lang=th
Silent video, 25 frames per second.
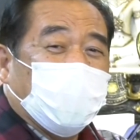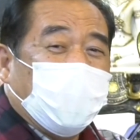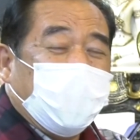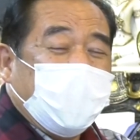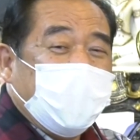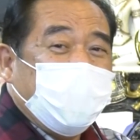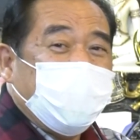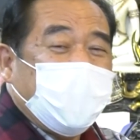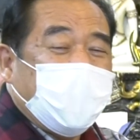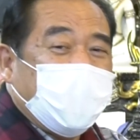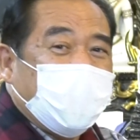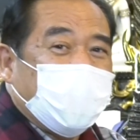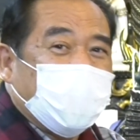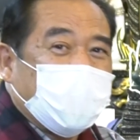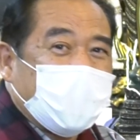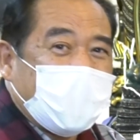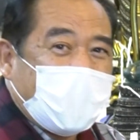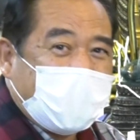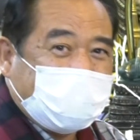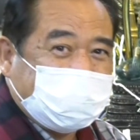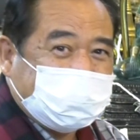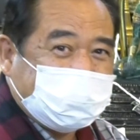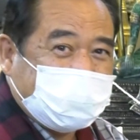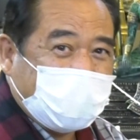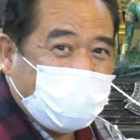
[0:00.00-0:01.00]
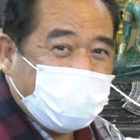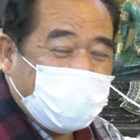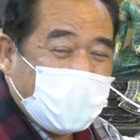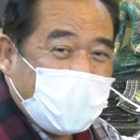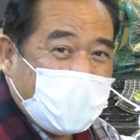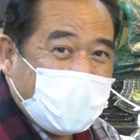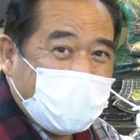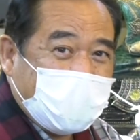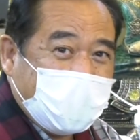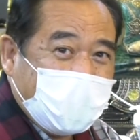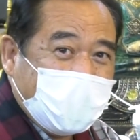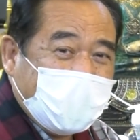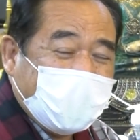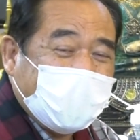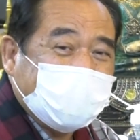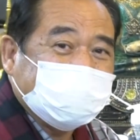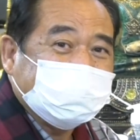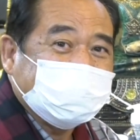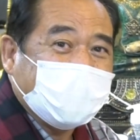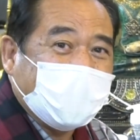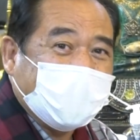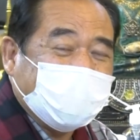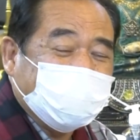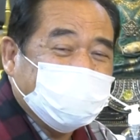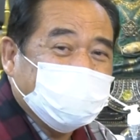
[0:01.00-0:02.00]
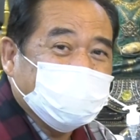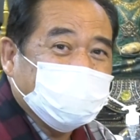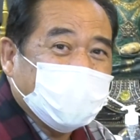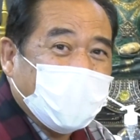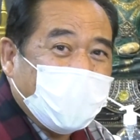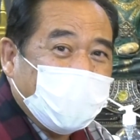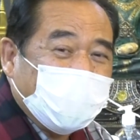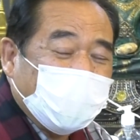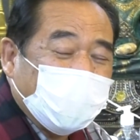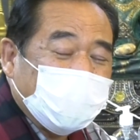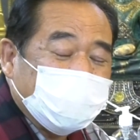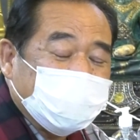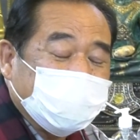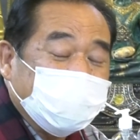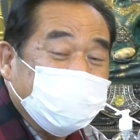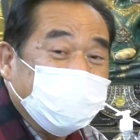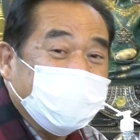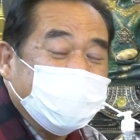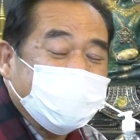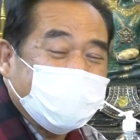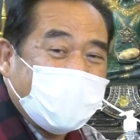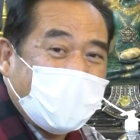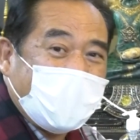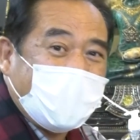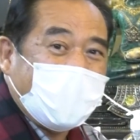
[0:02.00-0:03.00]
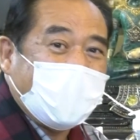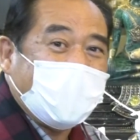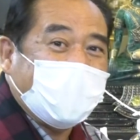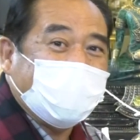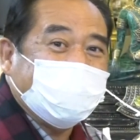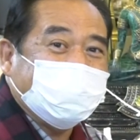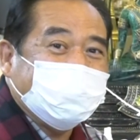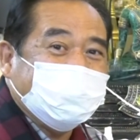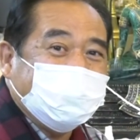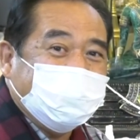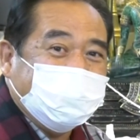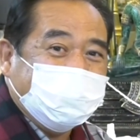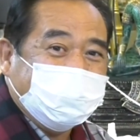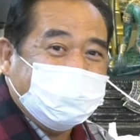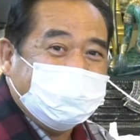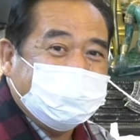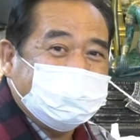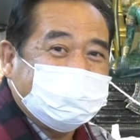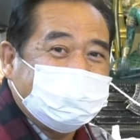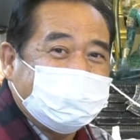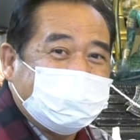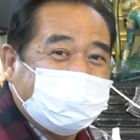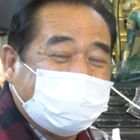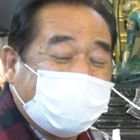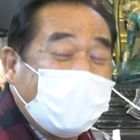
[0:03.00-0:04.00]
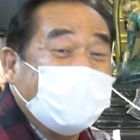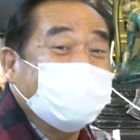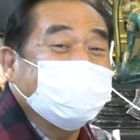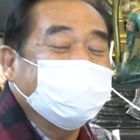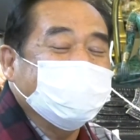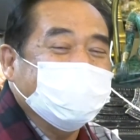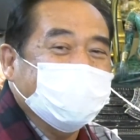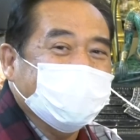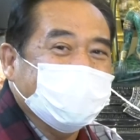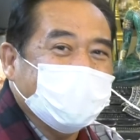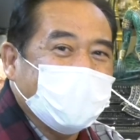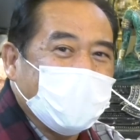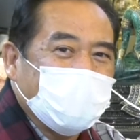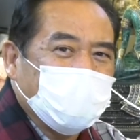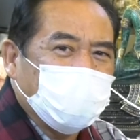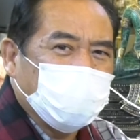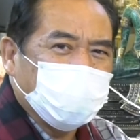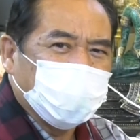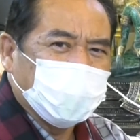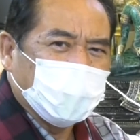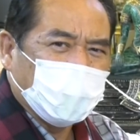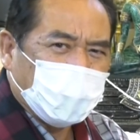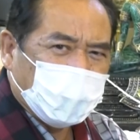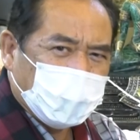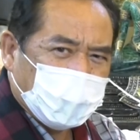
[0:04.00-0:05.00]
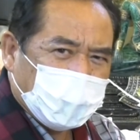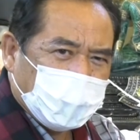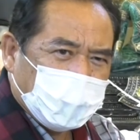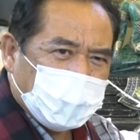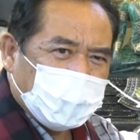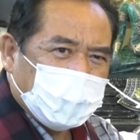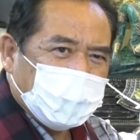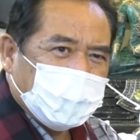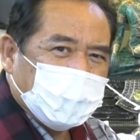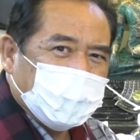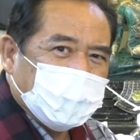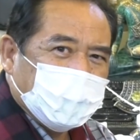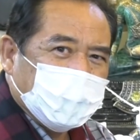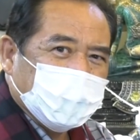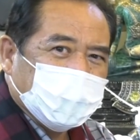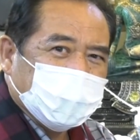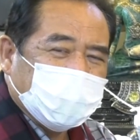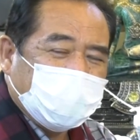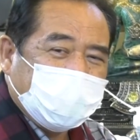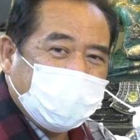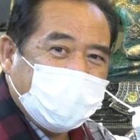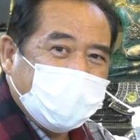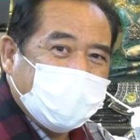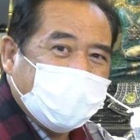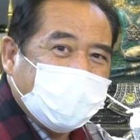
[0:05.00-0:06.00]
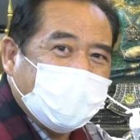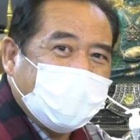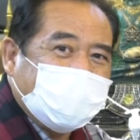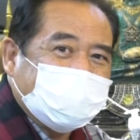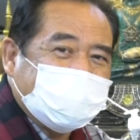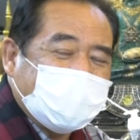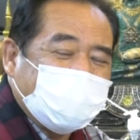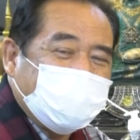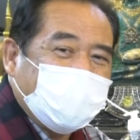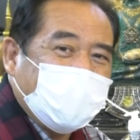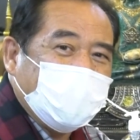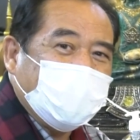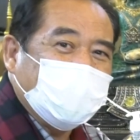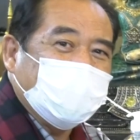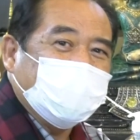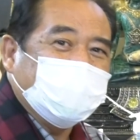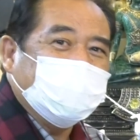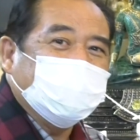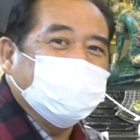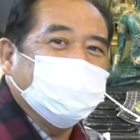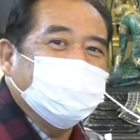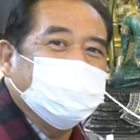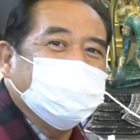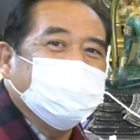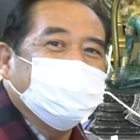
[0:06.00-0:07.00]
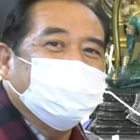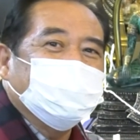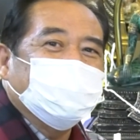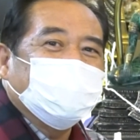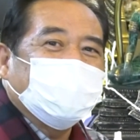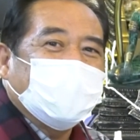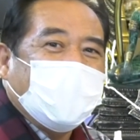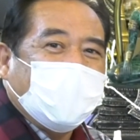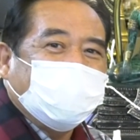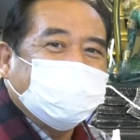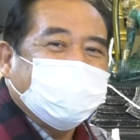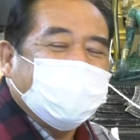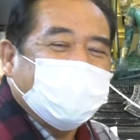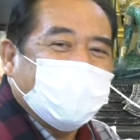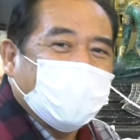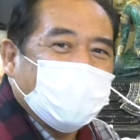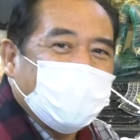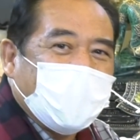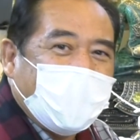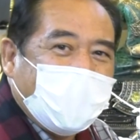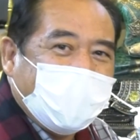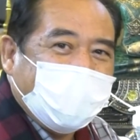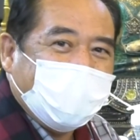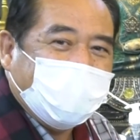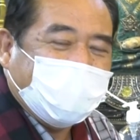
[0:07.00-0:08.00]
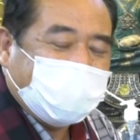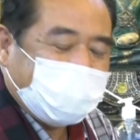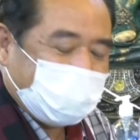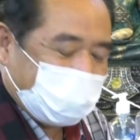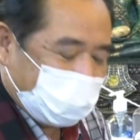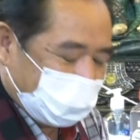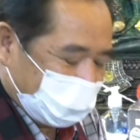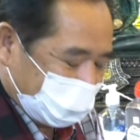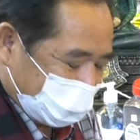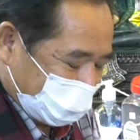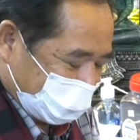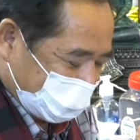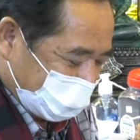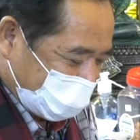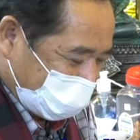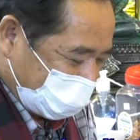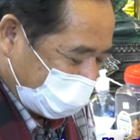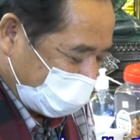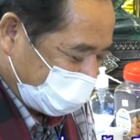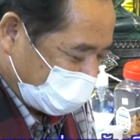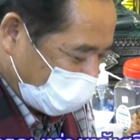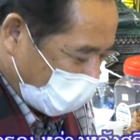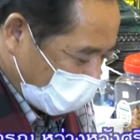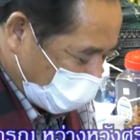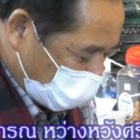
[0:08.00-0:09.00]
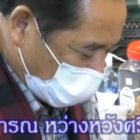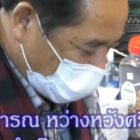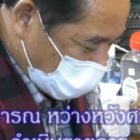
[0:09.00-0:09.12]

วันนี้มีโอกาสกลับมาหาอาจารย์ไพโรธด้วยวิชาอีกครั้งหนึ่งนะครับ ตอนนี้อาจารย์ไพโรธทุกครั้งที่เรามาเนี่ย ท่านจะชอบ